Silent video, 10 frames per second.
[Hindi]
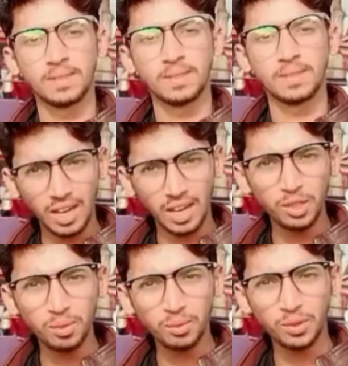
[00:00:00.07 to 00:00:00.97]
अस्सलाम
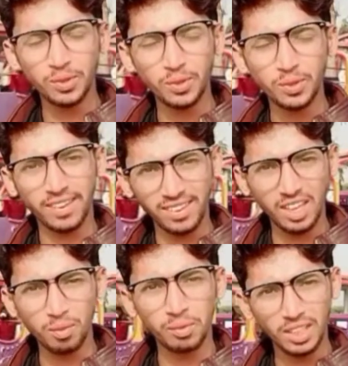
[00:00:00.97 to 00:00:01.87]
वालेकुम दोस्तों कैसे हैं
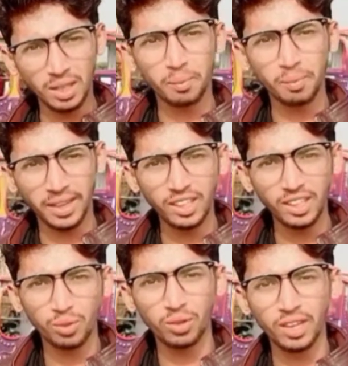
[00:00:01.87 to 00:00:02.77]
आप उम्मीद आप सब
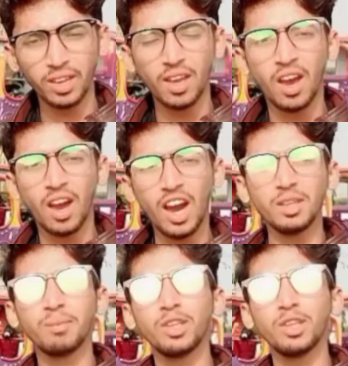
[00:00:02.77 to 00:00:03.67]
खैरियत से होंगे
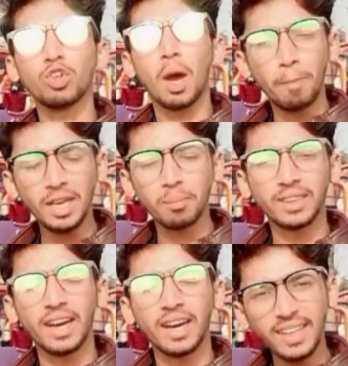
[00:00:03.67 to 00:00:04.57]
आज मैं जो टॉपिक
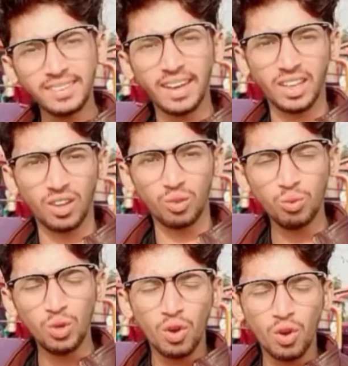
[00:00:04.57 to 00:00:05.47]
बताने जा रहा हूँ
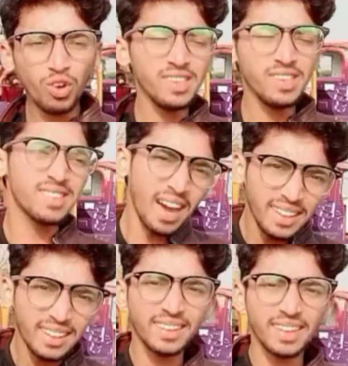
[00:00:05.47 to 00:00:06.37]
वो
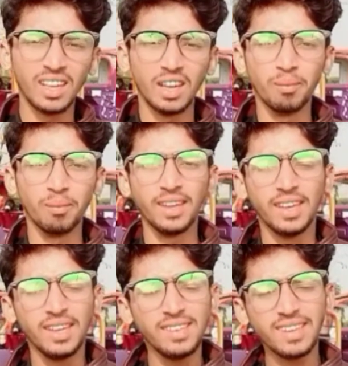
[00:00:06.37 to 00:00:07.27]
इंसानियत के नाम
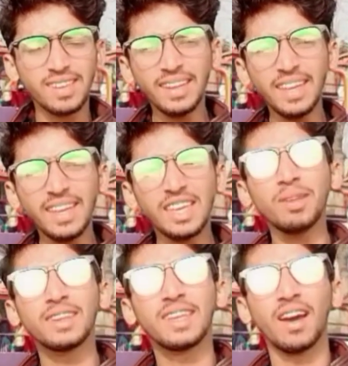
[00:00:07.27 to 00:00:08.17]
है इंसान की
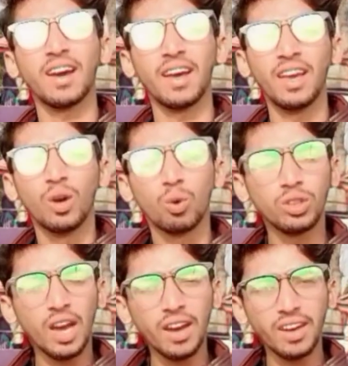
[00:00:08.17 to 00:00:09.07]
कीमत क्या है
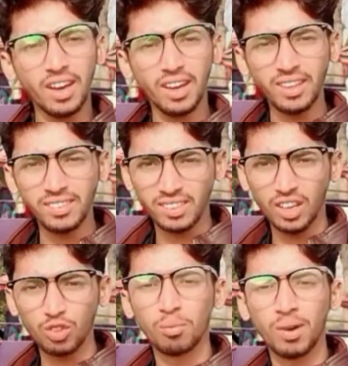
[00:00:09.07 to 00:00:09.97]
खुदा करे हर
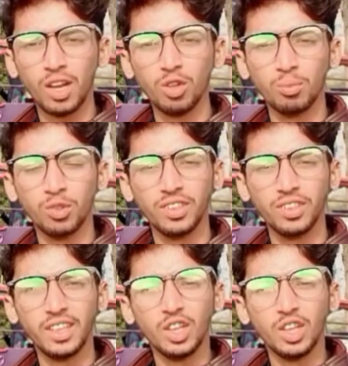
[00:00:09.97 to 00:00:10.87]
इंसान को मालूम हो
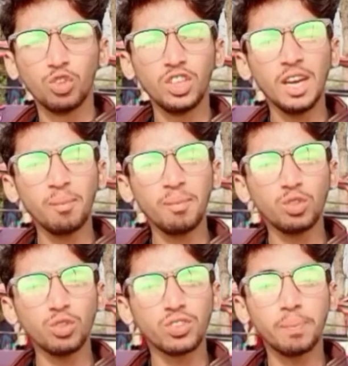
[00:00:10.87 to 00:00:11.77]
जाए दुनिया में
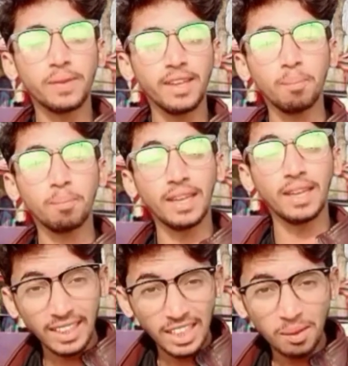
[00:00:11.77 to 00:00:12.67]
जो सबसे
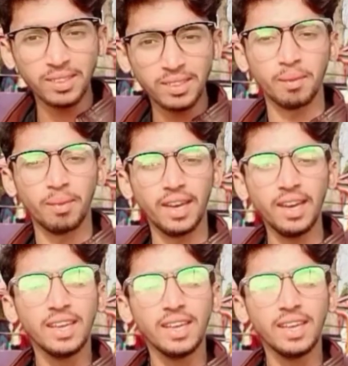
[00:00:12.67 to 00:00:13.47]
बेहतरीन मज़हब है